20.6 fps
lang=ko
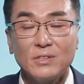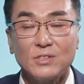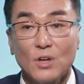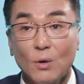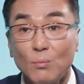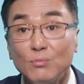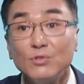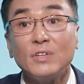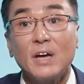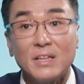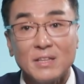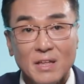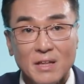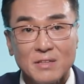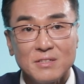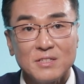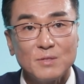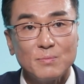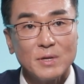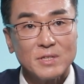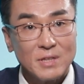전부 다는
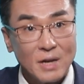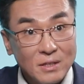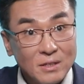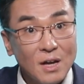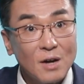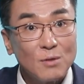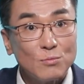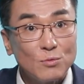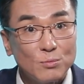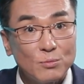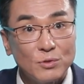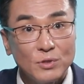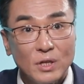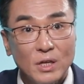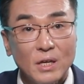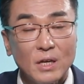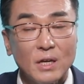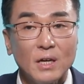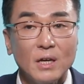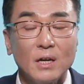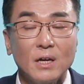아니지만 상당
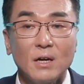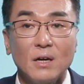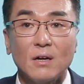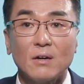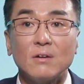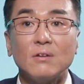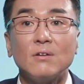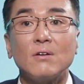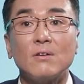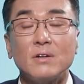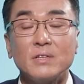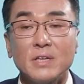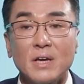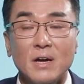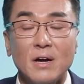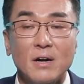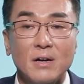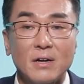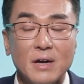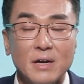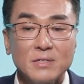부분이 그런 걸
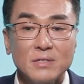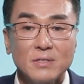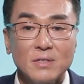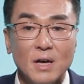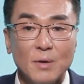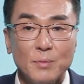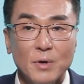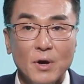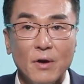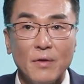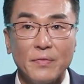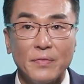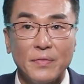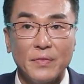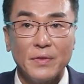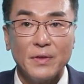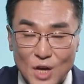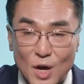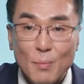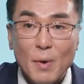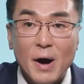생각을 하신다면
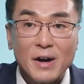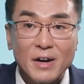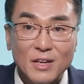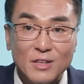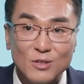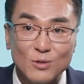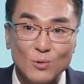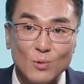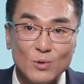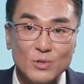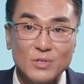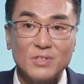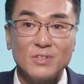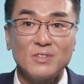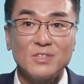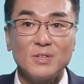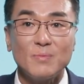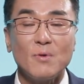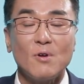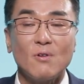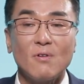제 방에
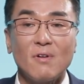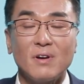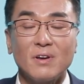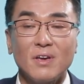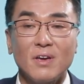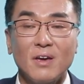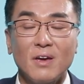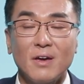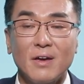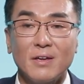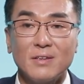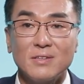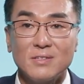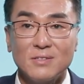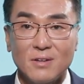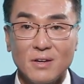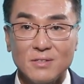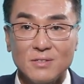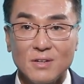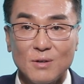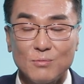들어오시는 심혈관계
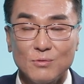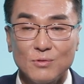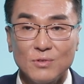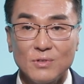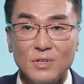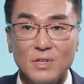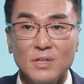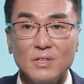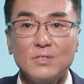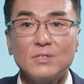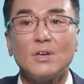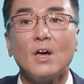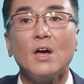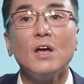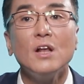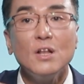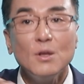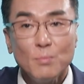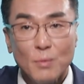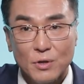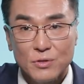질환자분들이
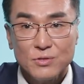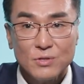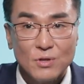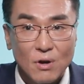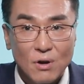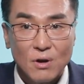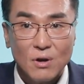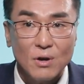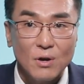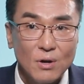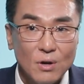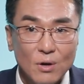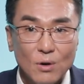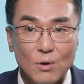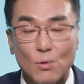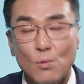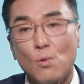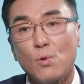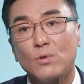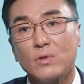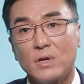제일 먼저
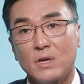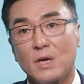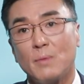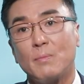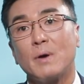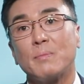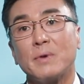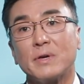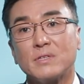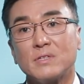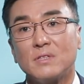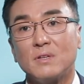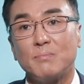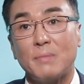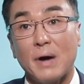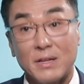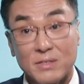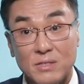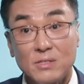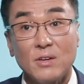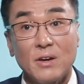코로나 예방 백신을
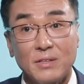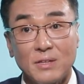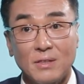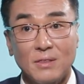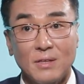맞으셔야